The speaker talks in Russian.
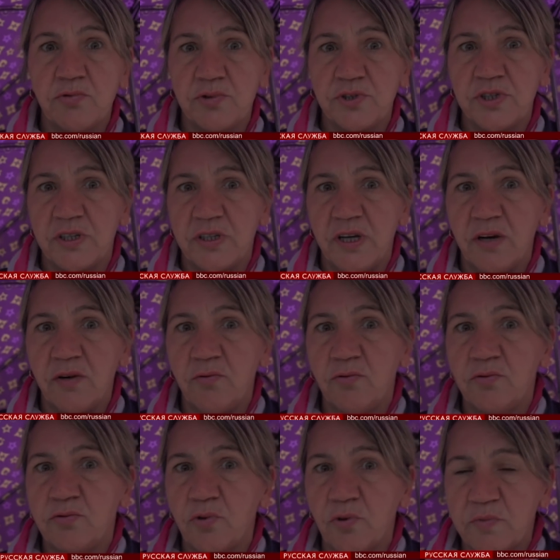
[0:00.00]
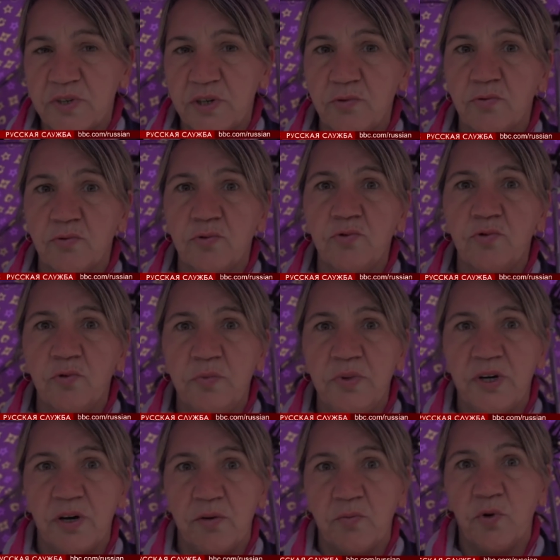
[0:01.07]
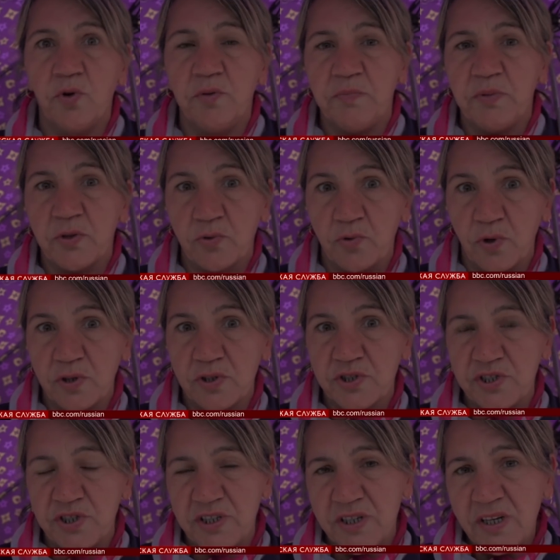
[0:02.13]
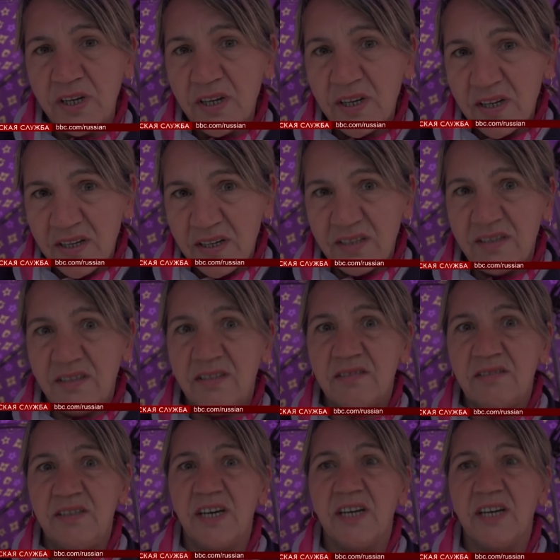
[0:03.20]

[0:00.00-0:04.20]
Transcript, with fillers: сын Мирза был убит, и мой свекр тоже погиб. Это